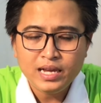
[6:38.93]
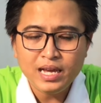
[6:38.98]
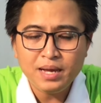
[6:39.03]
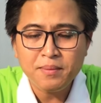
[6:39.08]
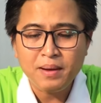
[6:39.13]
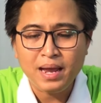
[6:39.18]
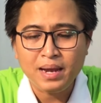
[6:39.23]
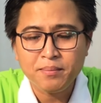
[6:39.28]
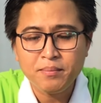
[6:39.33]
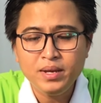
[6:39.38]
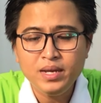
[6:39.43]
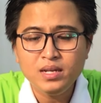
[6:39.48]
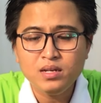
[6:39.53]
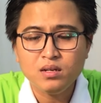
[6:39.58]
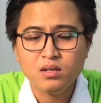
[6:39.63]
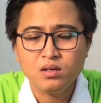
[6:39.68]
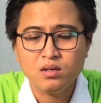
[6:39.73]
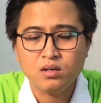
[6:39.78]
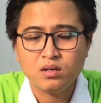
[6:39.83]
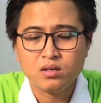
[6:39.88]
các bạn
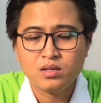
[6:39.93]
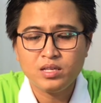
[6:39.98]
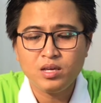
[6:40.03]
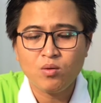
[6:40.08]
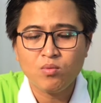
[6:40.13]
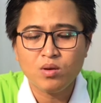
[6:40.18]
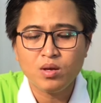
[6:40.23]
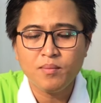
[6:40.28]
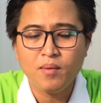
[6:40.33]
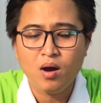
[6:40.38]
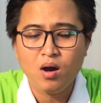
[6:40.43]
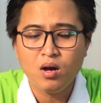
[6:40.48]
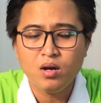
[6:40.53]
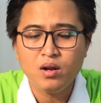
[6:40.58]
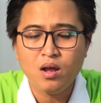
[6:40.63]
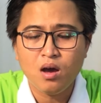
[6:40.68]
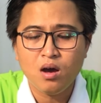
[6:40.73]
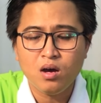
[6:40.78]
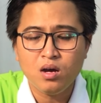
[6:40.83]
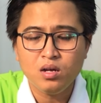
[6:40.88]
biết được trong cái
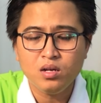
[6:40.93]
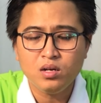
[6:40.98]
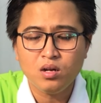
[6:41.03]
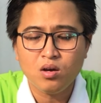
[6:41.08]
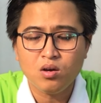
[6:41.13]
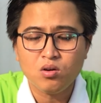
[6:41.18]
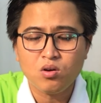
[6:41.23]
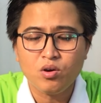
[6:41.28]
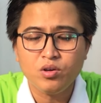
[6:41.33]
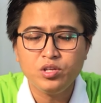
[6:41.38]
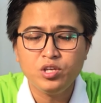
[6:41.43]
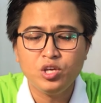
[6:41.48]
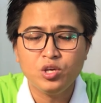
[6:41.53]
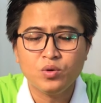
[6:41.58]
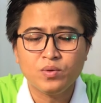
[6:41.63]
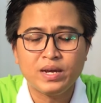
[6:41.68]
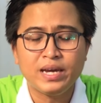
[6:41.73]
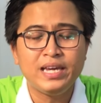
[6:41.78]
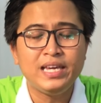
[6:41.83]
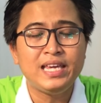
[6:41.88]
bó đó nó có
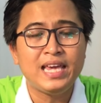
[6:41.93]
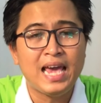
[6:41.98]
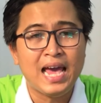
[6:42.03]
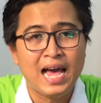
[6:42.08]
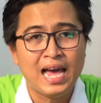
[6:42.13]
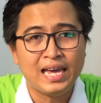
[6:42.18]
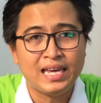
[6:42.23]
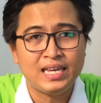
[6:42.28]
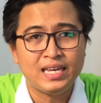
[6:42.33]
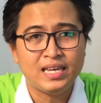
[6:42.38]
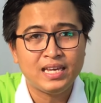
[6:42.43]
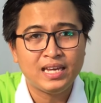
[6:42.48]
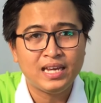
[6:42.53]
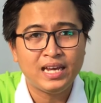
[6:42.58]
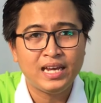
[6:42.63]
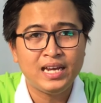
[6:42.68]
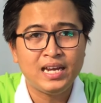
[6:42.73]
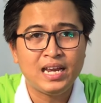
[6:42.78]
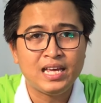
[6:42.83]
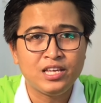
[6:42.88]
nhiều cây dài
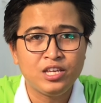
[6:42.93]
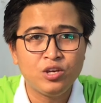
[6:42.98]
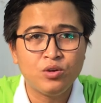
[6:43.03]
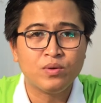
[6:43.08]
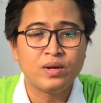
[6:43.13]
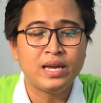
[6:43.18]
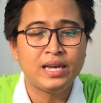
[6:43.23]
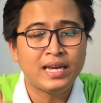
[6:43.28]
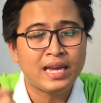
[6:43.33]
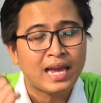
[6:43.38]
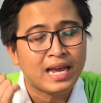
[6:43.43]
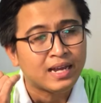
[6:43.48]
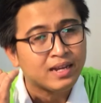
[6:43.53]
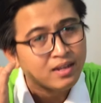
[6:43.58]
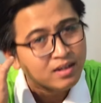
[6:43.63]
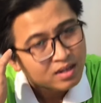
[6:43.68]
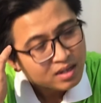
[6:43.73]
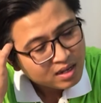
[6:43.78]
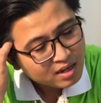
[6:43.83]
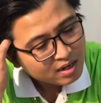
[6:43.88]
hay là nhiều cây
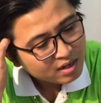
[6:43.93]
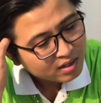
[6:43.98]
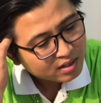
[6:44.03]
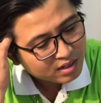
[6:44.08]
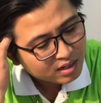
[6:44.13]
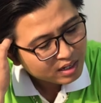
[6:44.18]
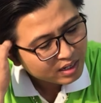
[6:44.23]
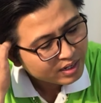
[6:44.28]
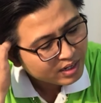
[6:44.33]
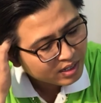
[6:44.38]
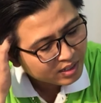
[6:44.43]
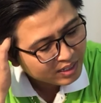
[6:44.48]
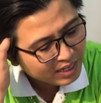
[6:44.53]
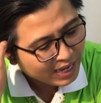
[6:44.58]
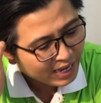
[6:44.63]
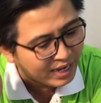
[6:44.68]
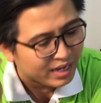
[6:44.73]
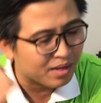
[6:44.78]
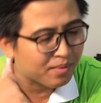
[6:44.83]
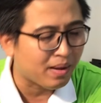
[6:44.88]
ngắn rất là đơn
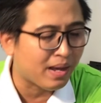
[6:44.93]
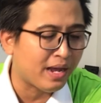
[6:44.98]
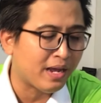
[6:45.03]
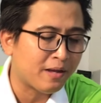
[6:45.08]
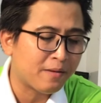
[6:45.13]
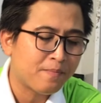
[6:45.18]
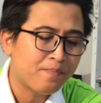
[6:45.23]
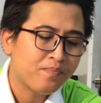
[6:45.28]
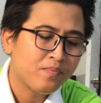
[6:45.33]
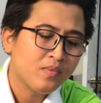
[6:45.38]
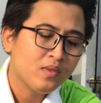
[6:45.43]
giản các bạn